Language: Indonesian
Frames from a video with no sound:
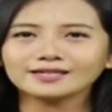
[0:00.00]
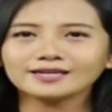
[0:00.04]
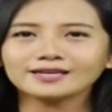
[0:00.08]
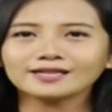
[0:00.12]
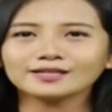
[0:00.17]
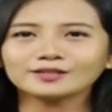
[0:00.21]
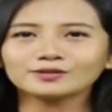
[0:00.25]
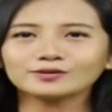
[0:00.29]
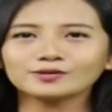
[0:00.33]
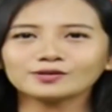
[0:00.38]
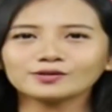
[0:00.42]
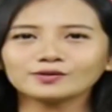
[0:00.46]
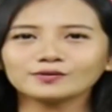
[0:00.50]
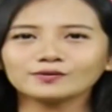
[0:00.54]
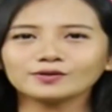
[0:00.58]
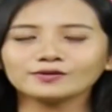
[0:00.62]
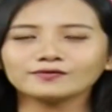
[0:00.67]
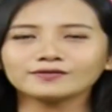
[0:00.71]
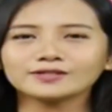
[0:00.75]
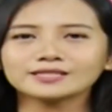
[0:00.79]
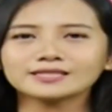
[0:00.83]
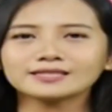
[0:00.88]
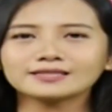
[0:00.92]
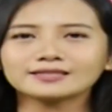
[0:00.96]
Rektor
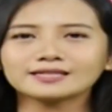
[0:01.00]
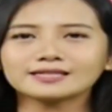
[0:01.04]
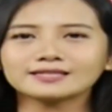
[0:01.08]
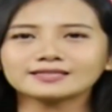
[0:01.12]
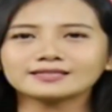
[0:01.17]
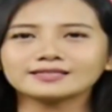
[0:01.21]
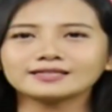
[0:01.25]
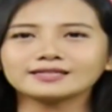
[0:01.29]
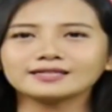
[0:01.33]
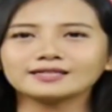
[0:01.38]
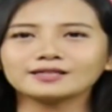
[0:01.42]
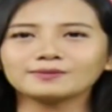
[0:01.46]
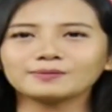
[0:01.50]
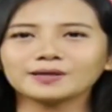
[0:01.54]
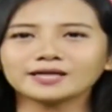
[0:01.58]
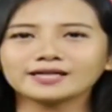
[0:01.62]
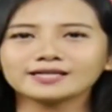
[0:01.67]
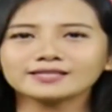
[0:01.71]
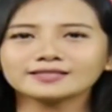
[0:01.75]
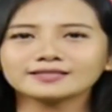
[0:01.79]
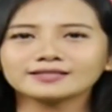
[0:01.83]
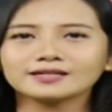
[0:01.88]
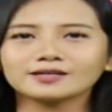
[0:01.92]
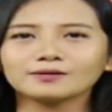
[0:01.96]
Universitas Negeri
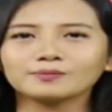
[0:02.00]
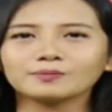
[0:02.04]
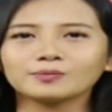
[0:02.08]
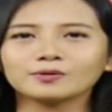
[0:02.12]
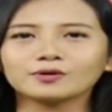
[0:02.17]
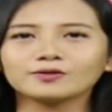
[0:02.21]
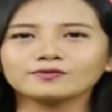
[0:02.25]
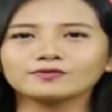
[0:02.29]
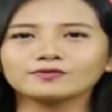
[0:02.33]
Makassar Prof.